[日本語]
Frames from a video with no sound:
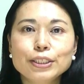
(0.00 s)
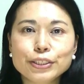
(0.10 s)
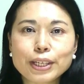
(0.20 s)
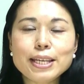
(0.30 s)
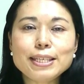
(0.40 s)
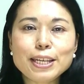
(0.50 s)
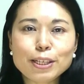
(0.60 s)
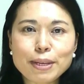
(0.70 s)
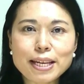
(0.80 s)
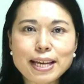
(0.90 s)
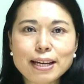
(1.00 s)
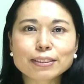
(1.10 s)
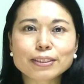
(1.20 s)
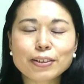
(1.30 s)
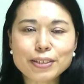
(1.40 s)
受験生の皆さん
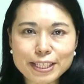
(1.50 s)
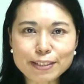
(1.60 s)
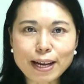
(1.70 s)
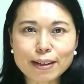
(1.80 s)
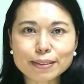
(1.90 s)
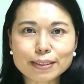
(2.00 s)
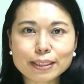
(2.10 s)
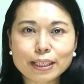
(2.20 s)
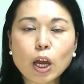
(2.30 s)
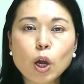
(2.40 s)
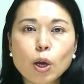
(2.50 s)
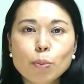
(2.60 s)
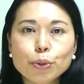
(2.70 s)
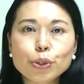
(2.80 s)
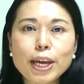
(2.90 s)
こんにちは
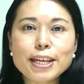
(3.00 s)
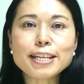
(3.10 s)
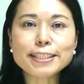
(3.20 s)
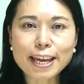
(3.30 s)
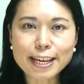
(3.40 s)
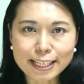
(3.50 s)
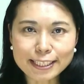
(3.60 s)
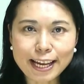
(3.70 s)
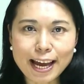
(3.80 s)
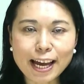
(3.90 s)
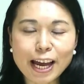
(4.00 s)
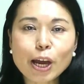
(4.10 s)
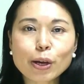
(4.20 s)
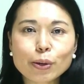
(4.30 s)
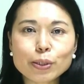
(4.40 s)
元 NHK
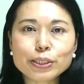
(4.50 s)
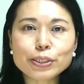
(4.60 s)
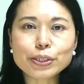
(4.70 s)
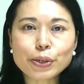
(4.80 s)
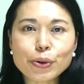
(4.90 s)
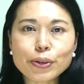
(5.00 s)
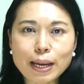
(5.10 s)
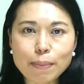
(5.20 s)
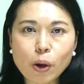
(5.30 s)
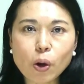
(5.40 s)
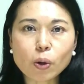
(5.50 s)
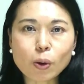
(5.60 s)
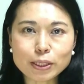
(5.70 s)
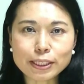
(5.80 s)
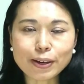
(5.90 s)
キャスターコッスン教育ラボ
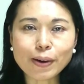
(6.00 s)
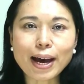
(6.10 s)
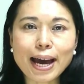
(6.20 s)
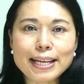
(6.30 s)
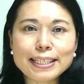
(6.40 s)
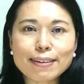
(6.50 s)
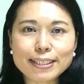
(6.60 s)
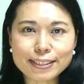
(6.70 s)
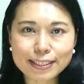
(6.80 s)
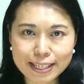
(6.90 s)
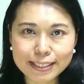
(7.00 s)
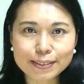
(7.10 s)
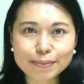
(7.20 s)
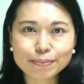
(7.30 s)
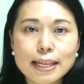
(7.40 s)
講師の相沢し静です
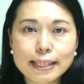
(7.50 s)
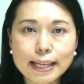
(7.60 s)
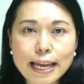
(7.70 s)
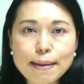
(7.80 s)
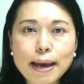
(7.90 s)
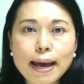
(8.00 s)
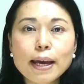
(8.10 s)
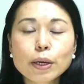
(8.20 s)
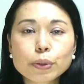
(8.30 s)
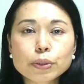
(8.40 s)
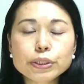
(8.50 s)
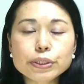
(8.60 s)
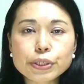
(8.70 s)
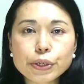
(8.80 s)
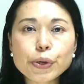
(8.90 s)
ただいま
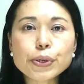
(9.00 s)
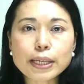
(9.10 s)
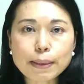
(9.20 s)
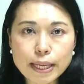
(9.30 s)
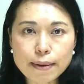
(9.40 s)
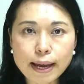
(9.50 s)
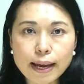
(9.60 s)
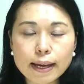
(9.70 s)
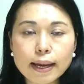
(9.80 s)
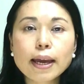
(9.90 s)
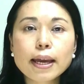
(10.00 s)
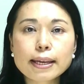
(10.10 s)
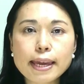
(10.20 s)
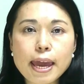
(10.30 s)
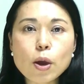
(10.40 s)
コッスン教育ラボでは
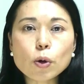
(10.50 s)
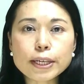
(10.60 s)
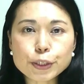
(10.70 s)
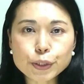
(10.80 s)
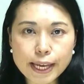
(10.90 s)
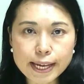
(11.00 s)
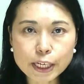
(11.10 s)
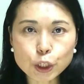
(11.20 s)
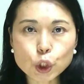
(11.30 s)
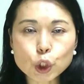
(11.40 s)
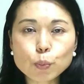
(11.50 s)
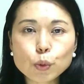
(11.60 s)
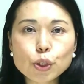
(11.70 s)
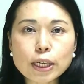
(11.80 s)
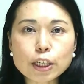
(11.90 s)
慶應義塾大学
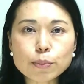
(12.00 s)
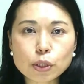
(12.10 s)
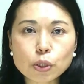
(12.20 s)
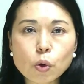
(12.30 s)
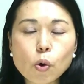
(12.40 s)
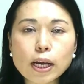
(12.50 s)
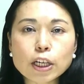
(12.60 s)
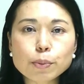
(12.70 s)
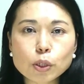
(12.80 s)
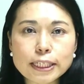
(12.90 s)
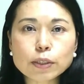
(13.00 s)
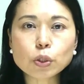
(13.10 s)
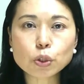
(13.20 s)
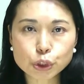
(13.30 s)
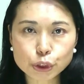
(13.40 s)
文学部合格
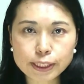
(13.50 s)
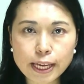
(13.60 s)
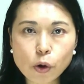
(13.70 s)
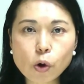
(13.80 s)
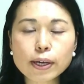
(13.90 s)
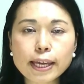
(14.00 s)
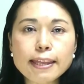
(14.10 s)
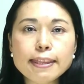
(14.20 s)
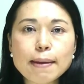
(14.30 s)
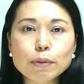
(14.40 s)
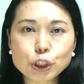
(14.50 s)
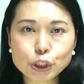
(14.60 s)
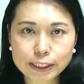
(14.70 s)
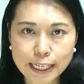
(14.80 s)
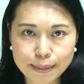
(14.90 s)
プロジェクトの塾生を限定募
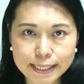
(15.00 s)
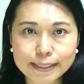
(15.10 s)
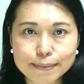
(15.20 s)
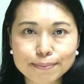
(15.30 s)
集しています